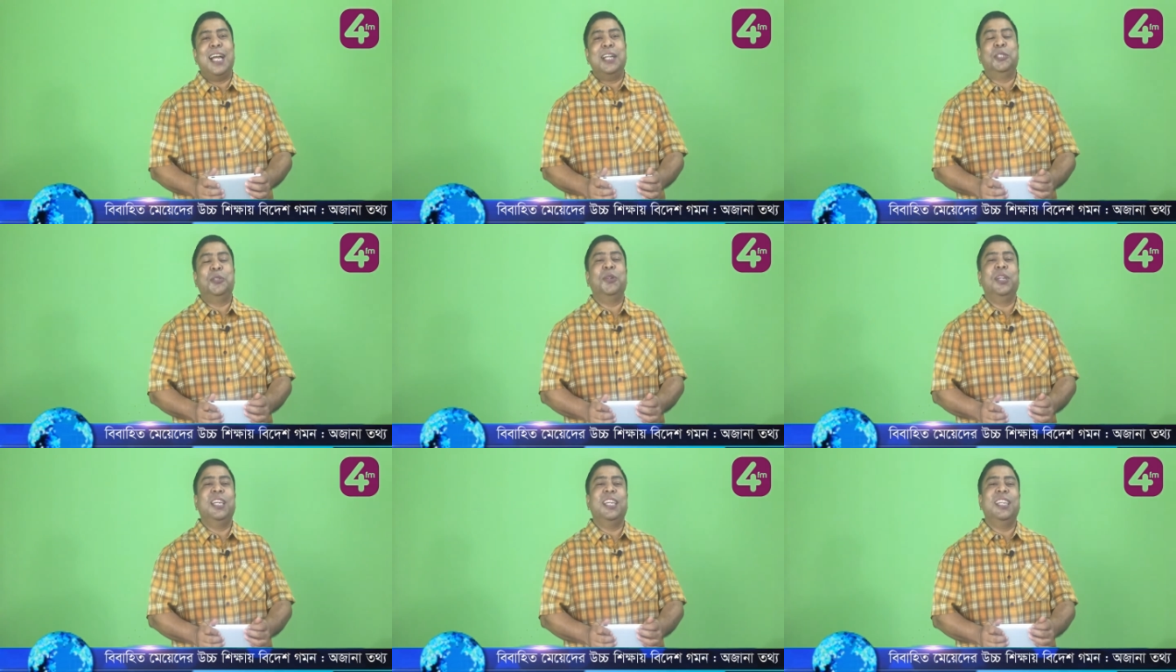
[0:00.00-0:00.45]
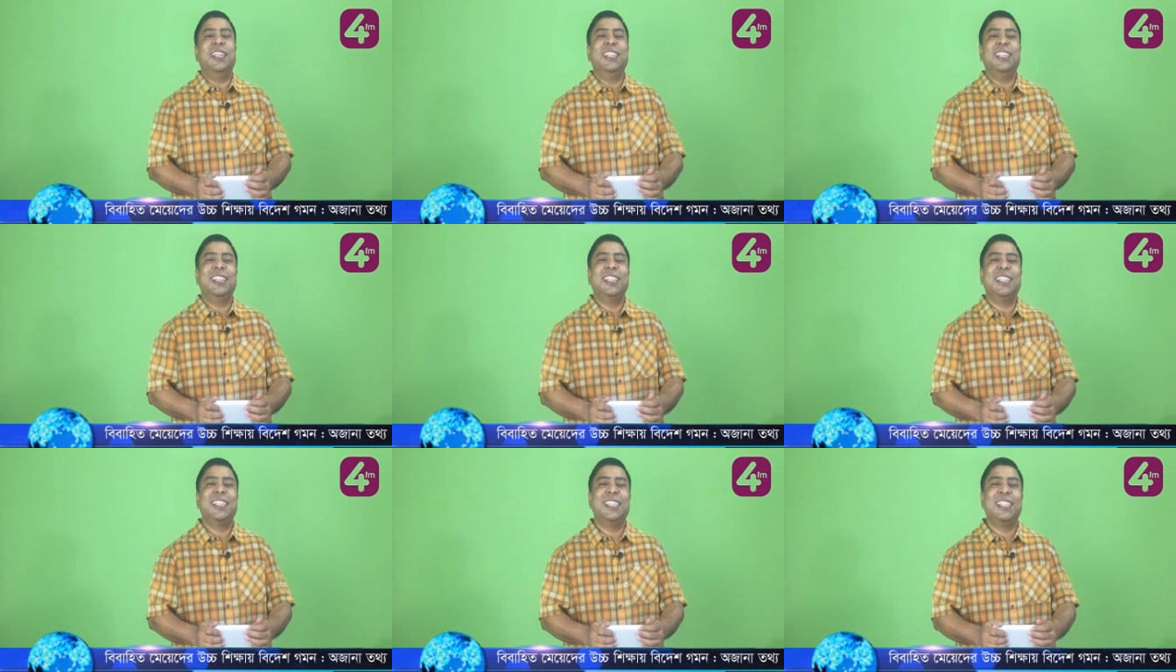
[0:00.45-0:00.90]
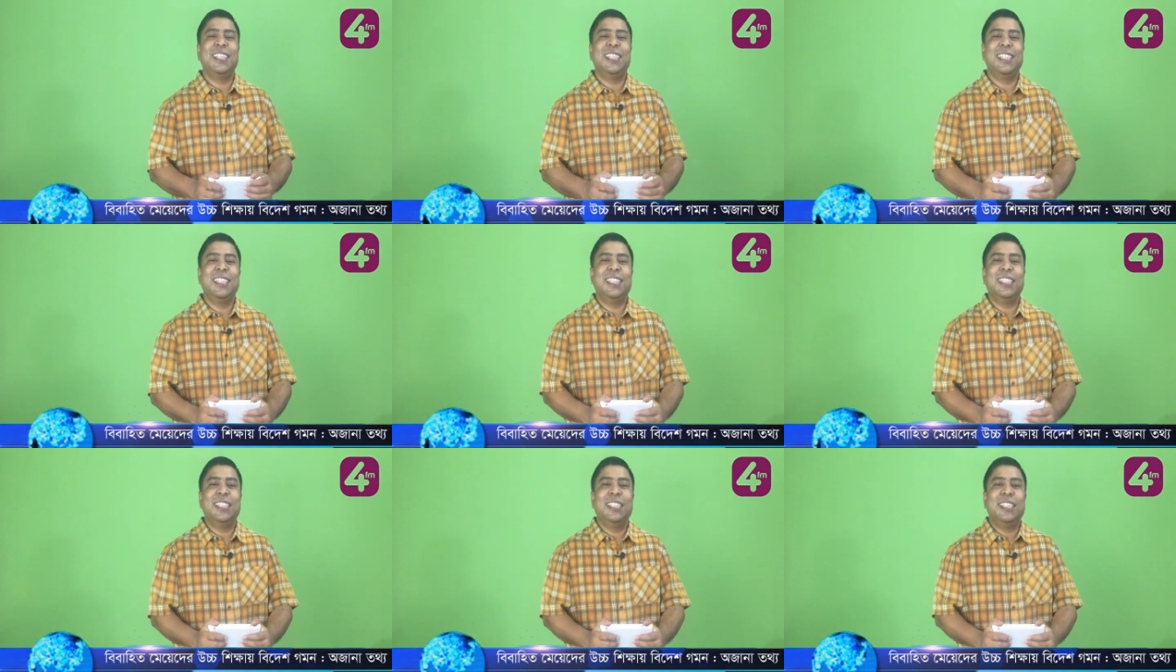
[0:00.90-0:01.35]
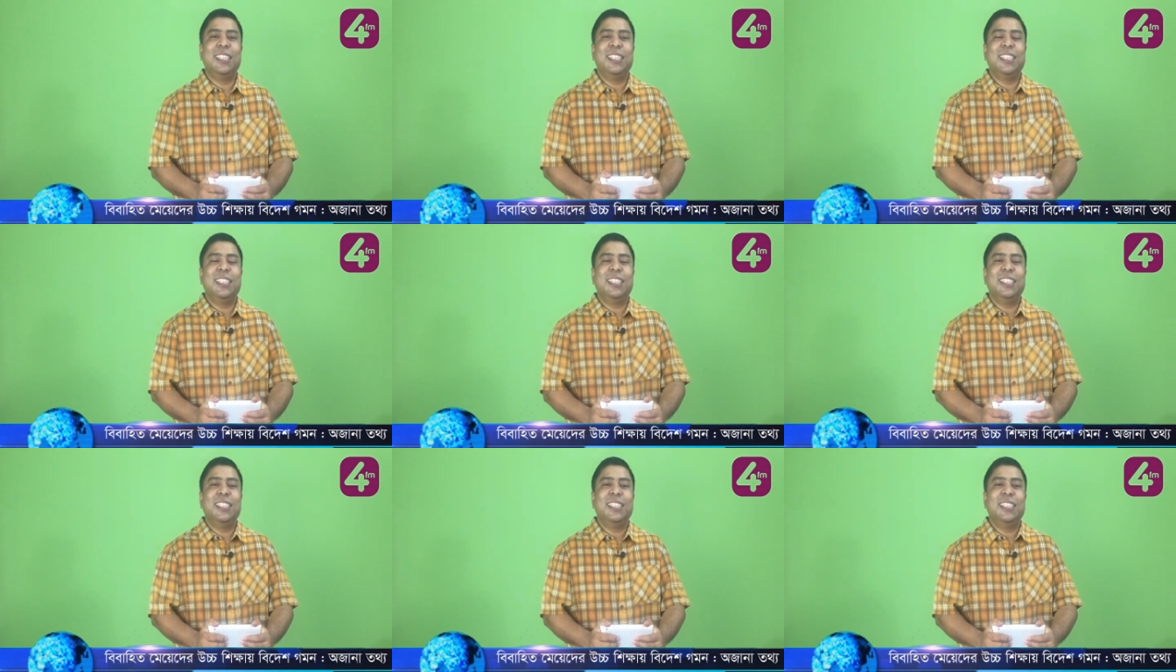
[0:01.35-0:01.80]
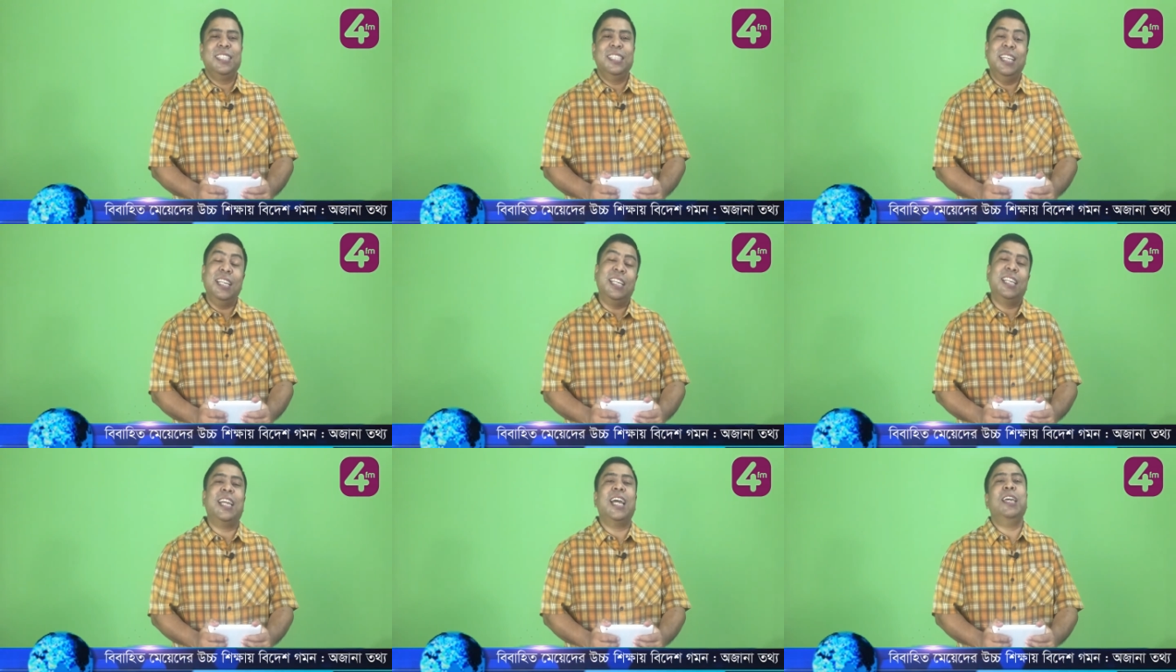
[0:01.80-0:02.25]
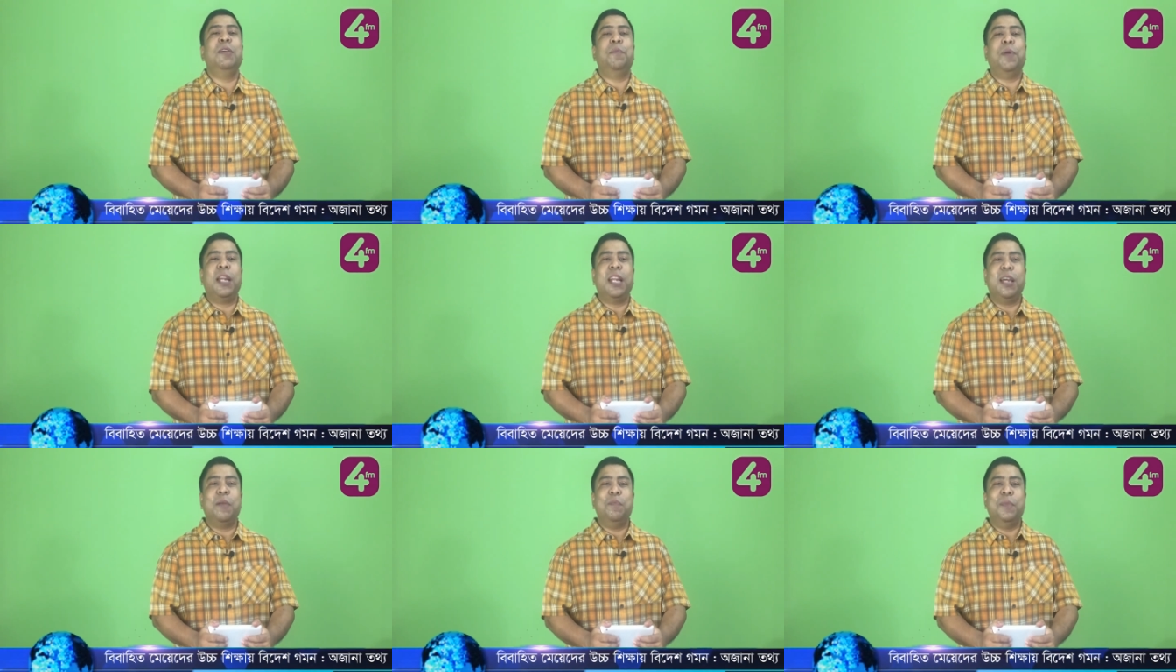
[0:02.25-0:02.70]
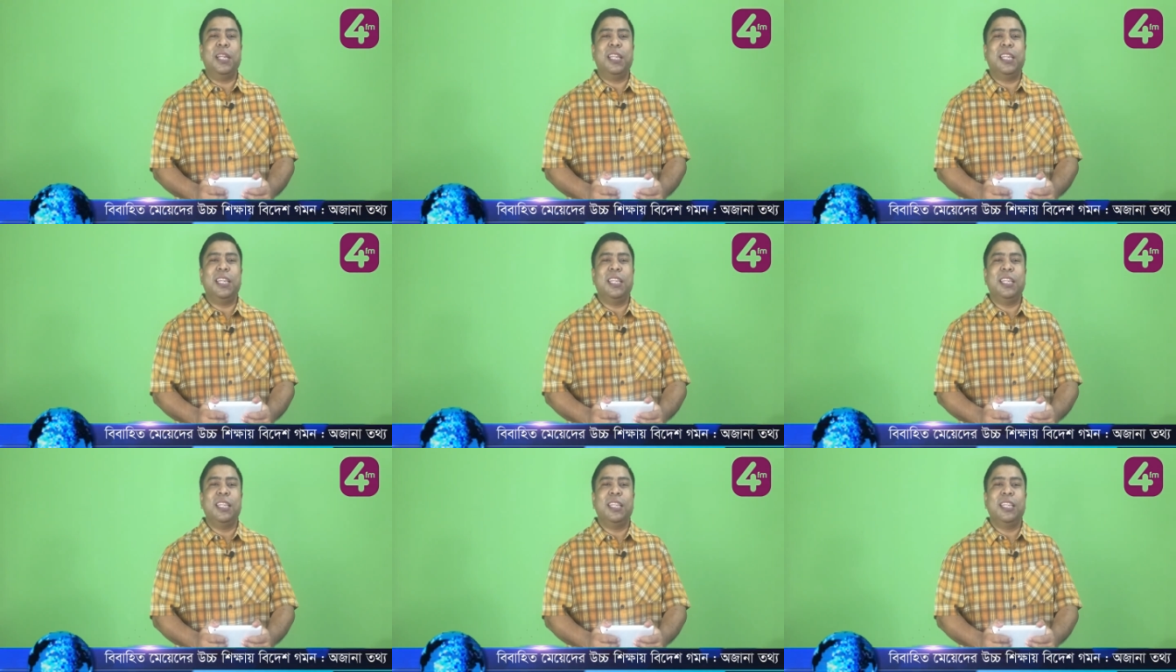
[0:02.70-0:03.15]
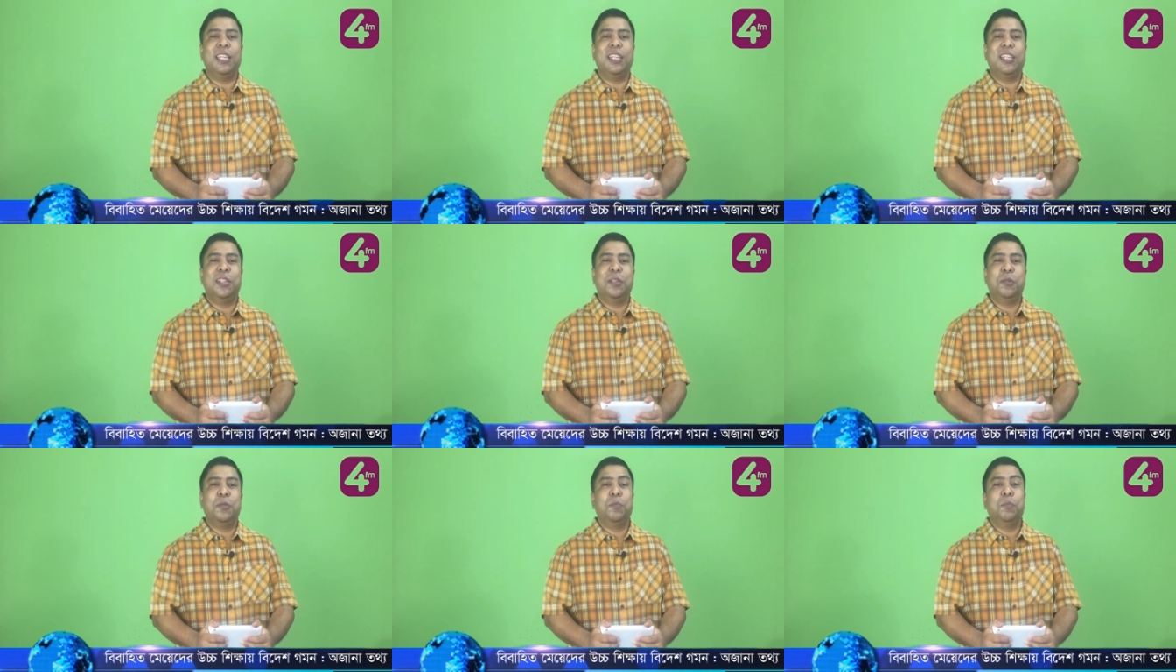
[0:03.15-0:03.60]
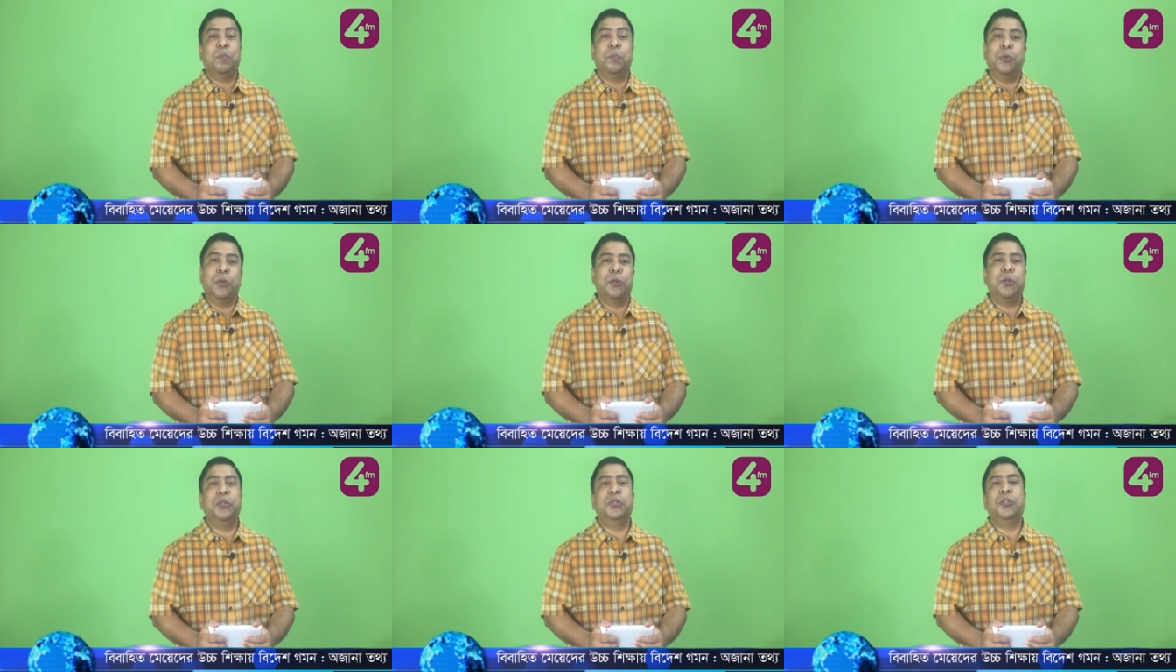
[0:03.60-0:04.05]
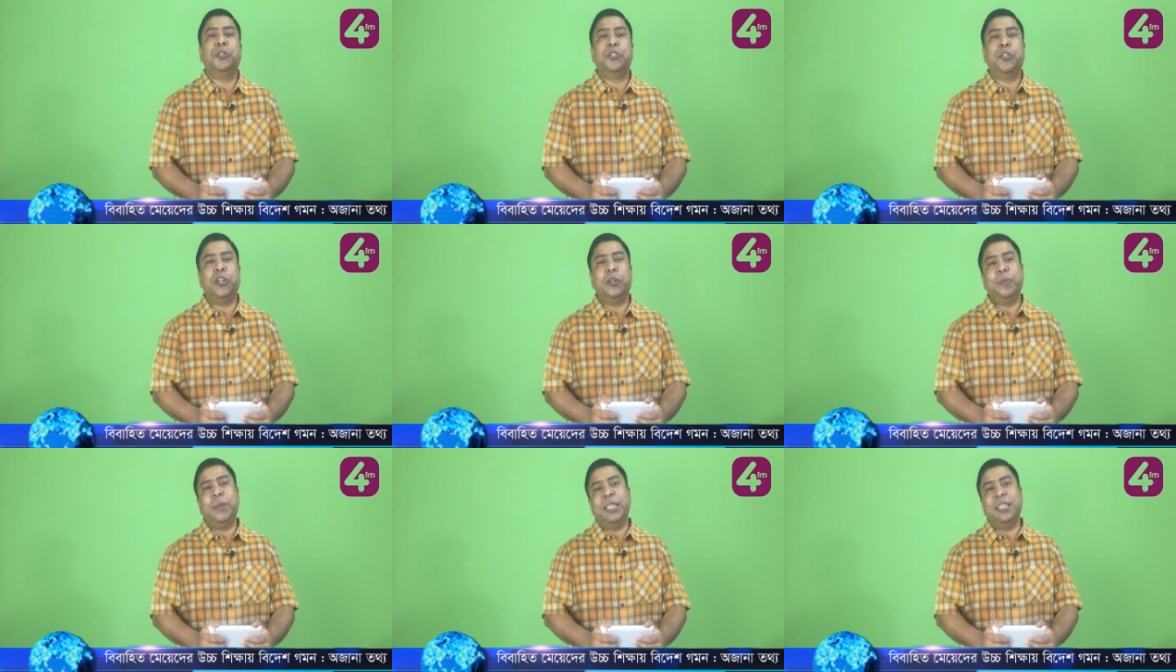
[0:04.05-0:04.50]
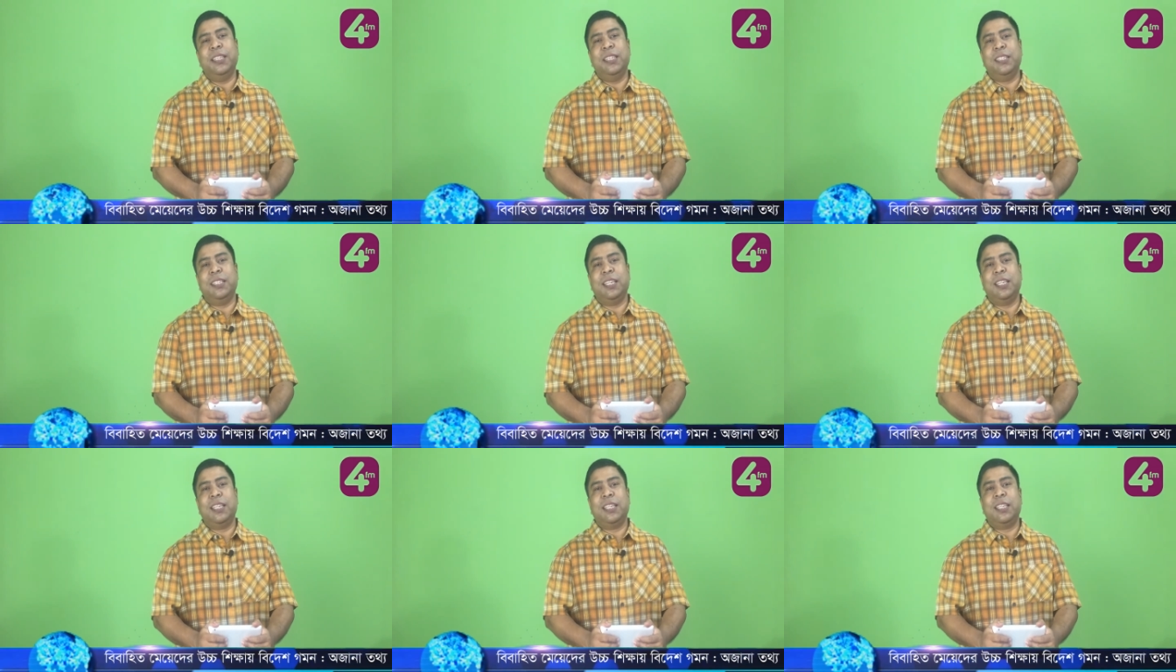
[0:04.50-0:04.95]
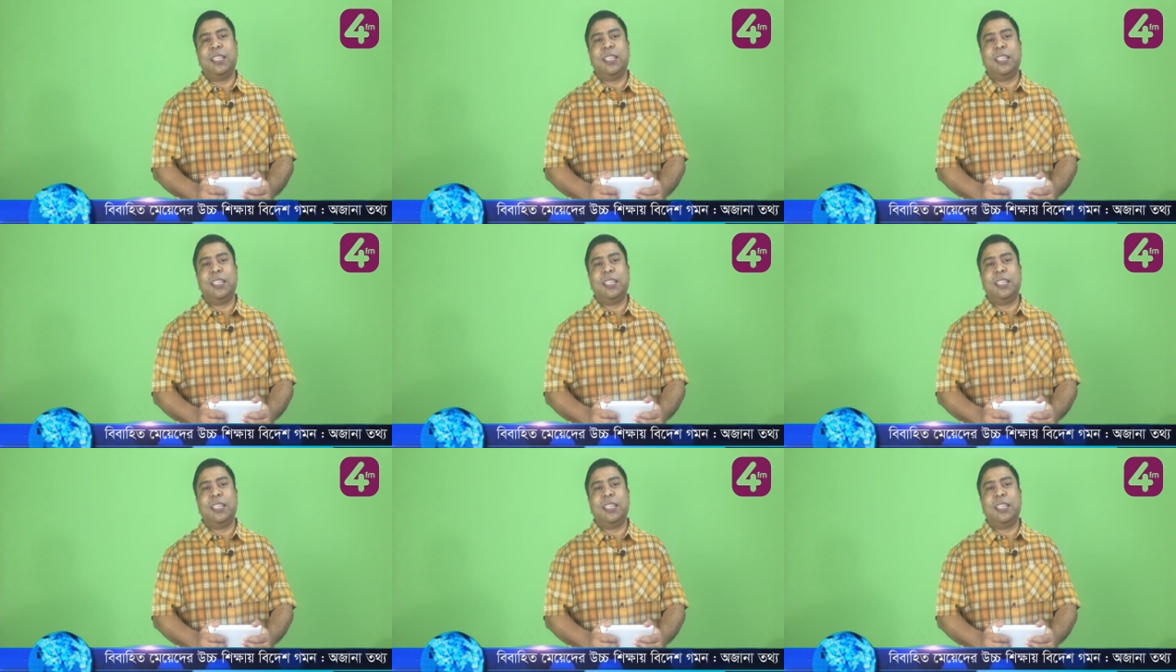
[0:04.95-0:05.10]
আসলে শিক্ষাই পারে আপনাকে প্রকৃত সম্মান দিতে